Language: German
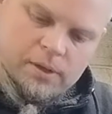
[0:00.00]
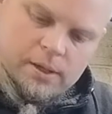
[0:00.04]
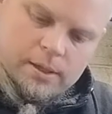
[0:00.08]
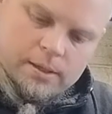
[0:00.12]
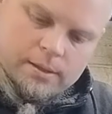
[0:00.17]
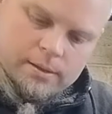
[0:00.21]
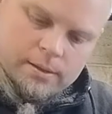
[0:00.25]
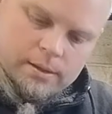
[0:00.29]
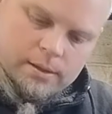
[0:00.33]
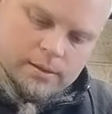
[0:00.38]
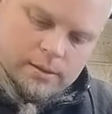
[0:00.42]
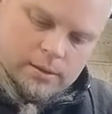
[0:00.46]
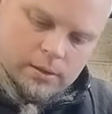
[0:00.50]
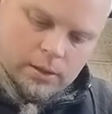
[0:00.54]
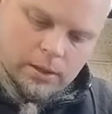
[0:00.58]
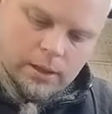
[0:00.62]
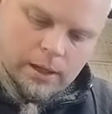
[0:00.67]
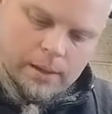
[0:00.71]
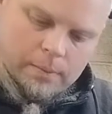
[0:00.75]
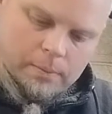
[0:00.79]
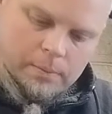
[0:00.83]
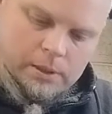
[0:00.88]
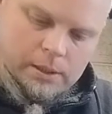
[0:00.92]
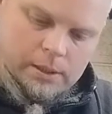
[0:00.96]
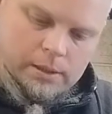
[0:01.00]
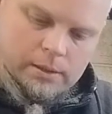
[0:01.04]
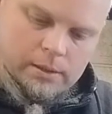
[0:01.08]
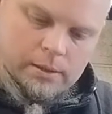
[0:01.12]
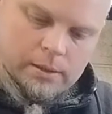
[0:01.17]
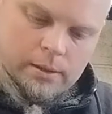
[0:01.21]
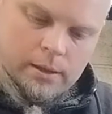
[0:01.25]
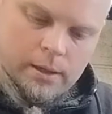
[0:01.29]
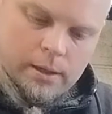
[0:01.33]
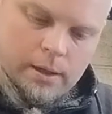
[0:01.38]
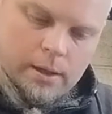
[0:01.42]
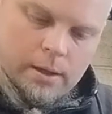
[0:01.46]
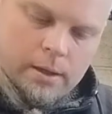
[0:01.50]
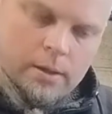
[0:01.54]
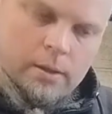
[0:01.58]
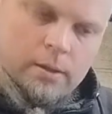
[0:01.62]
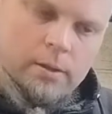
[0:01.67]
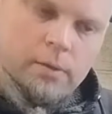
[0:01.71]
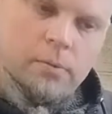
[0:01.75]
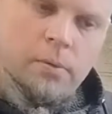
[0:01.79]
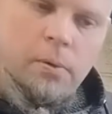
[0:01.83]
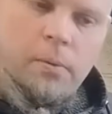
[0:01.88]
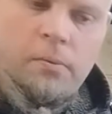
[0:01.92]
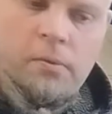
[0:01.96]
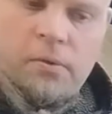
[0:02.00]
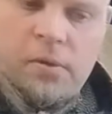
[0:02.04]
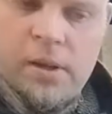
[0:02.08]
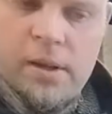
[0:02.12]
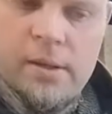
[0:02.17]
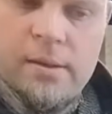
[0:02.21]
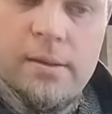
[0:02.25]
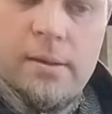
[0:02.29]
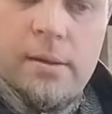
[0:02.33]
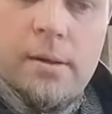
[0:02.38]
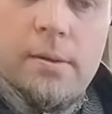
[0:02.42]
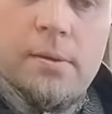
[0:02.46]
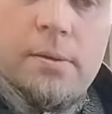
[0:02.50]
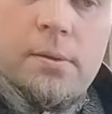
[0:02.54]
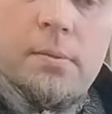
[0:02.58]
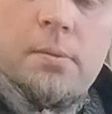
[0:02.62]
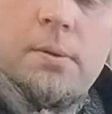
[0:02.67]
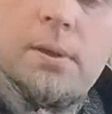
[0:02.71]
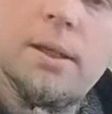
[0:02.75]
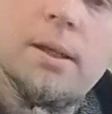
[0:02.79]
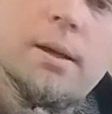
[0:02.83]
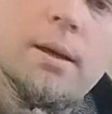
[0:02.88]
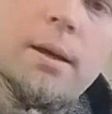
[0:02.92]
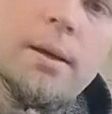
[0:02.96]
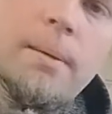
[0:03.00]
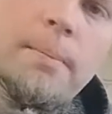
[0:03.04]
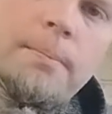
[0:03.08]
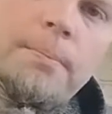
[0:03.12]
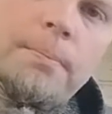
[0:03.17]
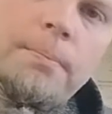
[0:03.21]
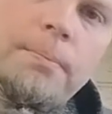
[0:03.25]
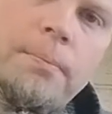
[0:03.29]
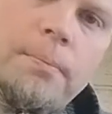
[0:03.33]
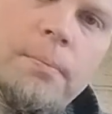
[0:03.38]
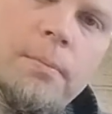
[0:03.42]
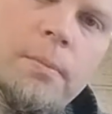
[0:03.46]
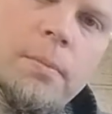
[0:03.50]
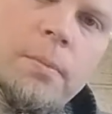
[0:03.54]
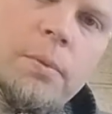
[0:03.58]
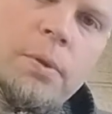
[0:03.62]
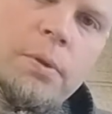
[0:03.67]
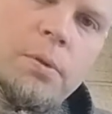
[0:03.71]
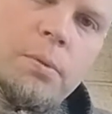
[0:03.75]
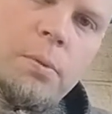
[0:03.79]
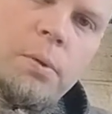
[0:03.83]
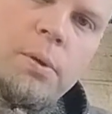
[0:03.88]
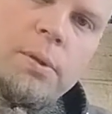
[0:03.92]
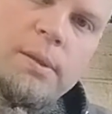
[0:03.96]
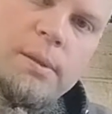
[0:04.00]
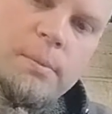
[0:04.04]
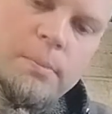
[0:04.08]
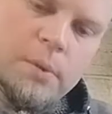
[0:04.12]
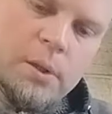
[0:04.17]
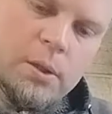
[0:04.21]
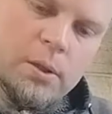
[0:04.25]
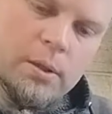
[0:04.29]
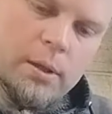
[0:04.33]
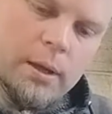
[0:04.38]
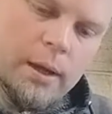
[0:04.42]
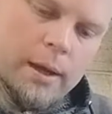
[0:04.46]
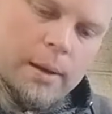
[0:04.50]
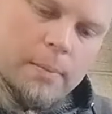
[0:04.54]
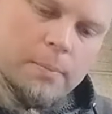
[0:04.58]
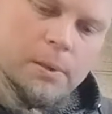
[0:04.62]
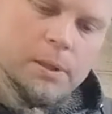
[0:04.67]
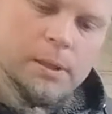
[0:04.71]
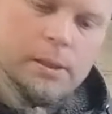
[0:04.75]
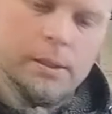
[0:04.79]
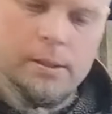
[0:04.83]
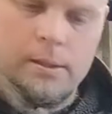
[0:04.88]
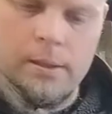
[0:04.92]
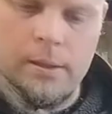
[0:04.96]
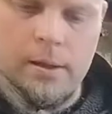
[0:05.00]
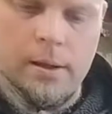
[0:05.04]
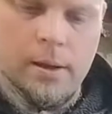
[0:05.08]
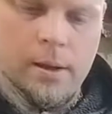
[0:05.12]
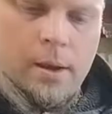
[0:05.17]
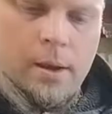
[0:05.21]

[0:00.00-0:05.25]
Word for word: 64 Treibglieder, die 45er, so wie hier, haben 72 Treibglieder.